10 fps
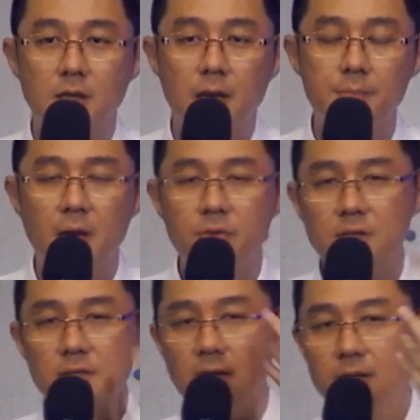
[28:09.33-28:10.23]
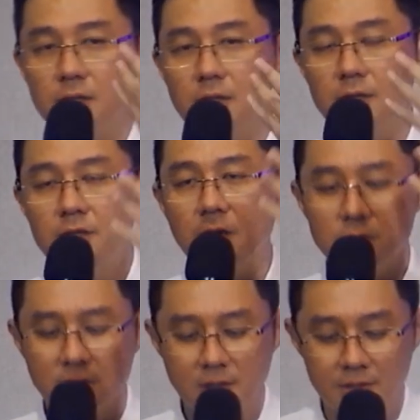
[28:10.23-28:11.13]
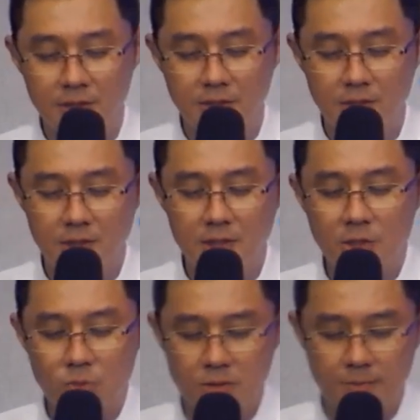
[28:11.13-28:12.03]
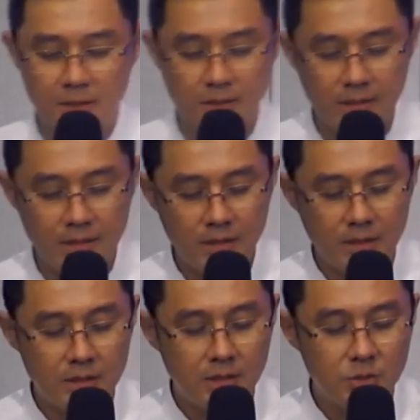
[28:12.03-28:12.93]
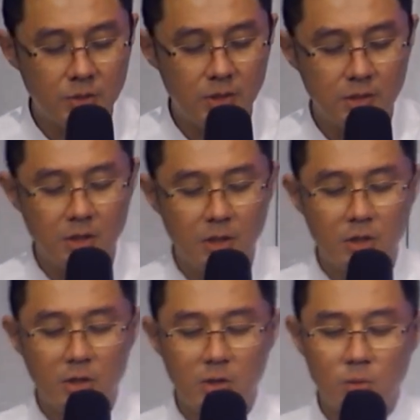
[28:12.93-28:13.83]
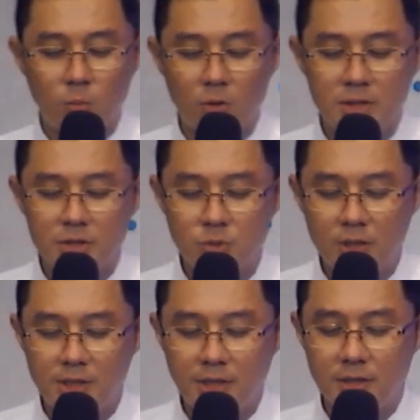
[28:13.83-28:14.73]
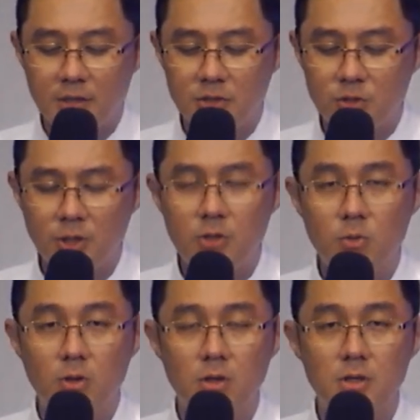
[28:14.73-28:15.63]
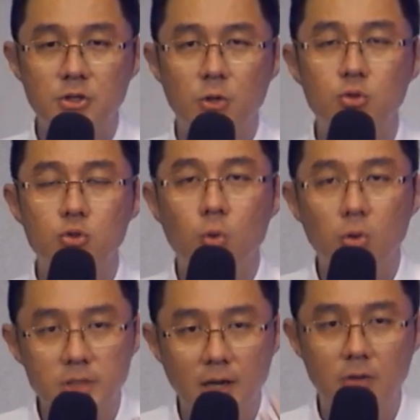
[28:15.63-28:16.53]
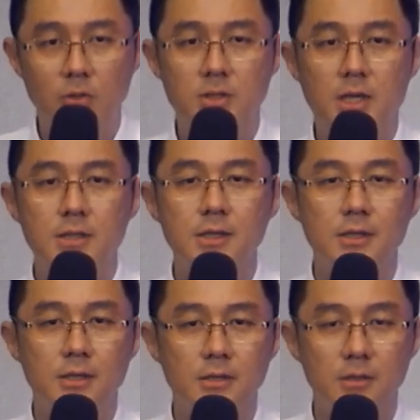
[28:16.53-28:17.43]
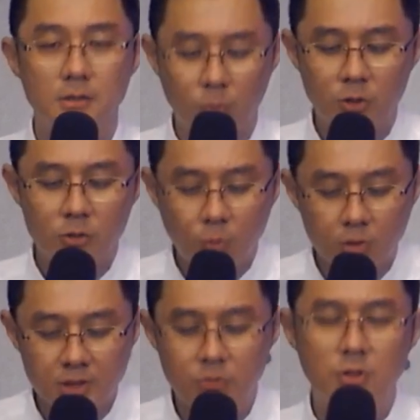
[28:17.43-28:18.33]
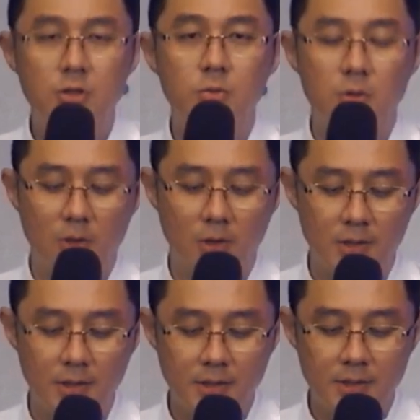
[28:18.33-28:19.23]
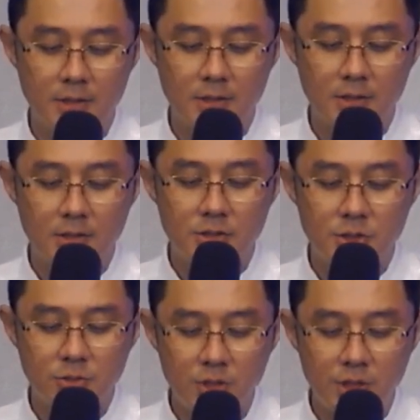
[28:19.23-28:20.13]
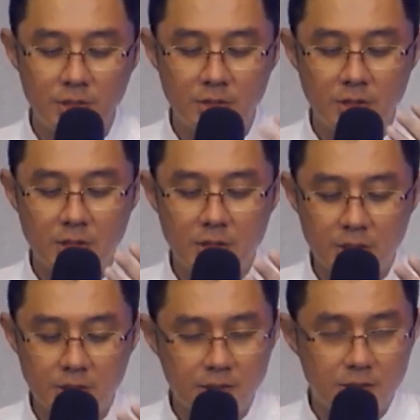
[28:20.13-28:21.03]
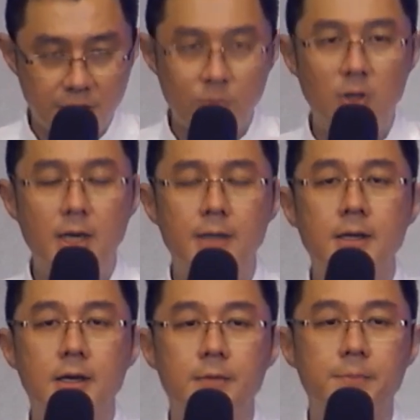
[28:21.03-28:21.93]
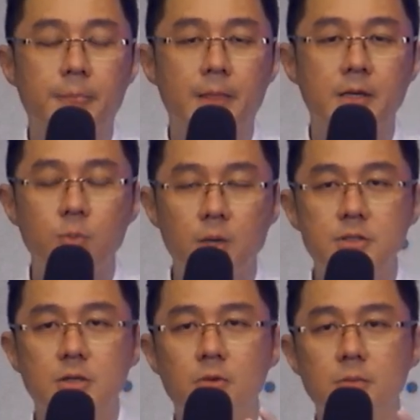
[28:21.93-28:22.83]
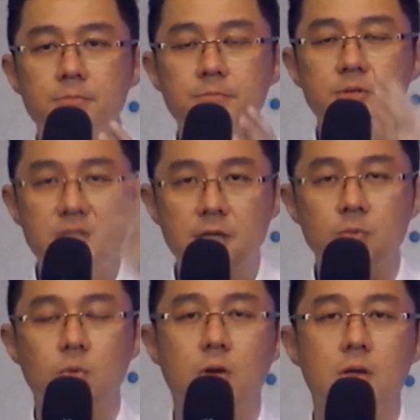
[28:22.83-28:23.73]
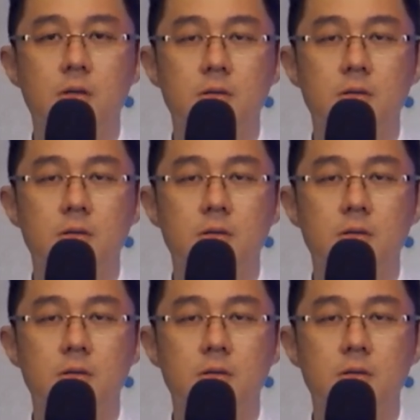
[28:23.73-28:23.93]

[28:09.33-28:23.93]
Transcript: 还埋怨上帝，还挑战上帝。你看他说什么？他说：“我的罪孽和罪过有多少？上帝，我有多少罪过？求你，你给我看啊！你为什么不见我？”